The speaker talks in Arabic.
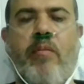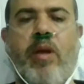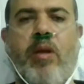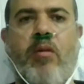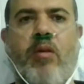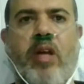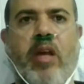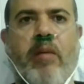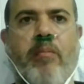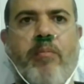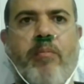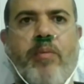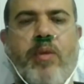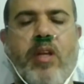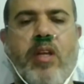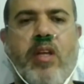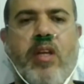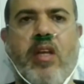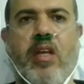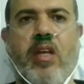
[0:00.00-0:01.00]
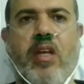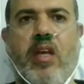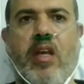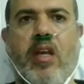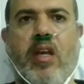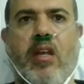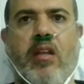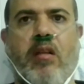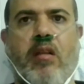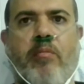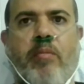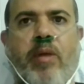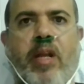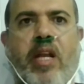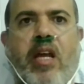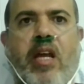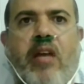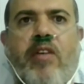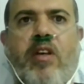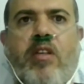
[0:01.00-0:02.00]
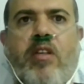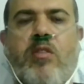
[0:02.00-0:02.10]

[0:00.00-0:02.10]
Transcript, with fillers: من احب ان ربنا يحفظكم